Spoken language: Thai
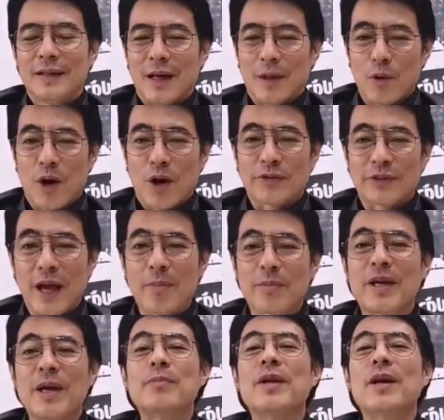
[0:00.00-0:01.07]
งั้นพวกเราเซฟ
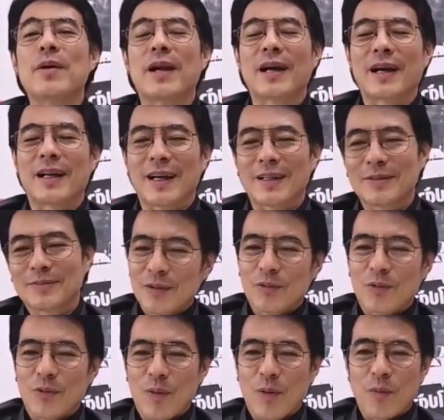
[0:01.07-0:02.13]
คลิปนี้ไว้แล้วกันนะ
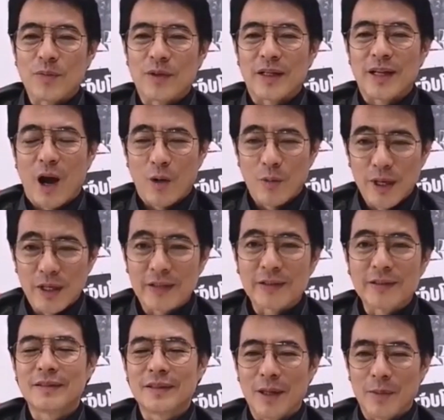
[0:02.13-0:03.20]
ว่าผมจะเดาผิด
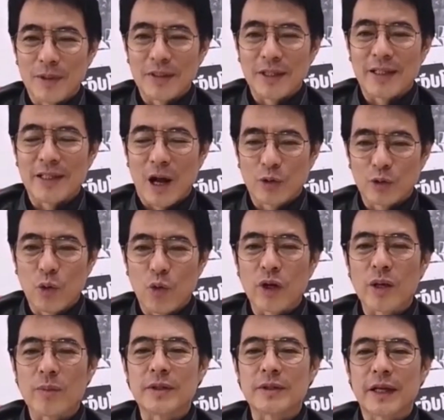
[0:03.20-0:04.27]
กี่เปอร์เซ็นต์เดาถูก
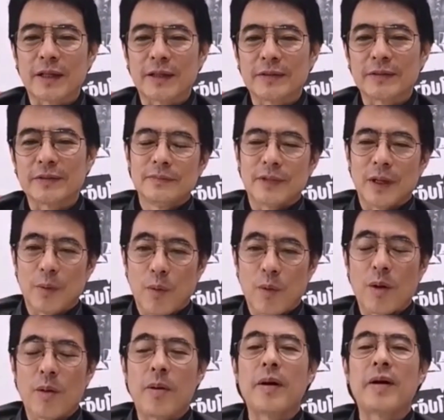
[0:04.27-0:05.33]
กี่เปอร์เซ็นต์แต่ผม
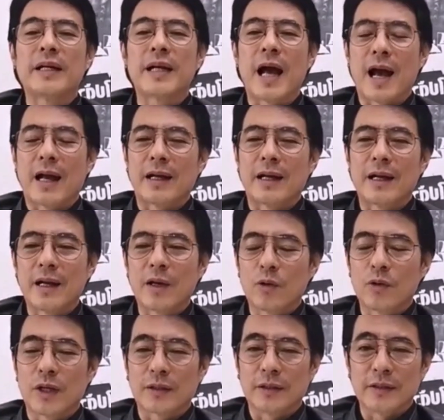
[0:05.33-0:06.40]
ก็ภาวนานะให้คุณ
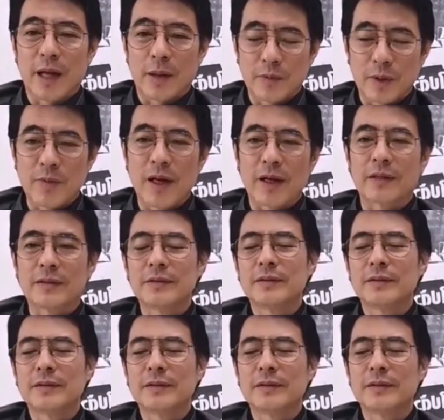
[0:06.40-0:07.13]
ทักษิณทำสำเร็จ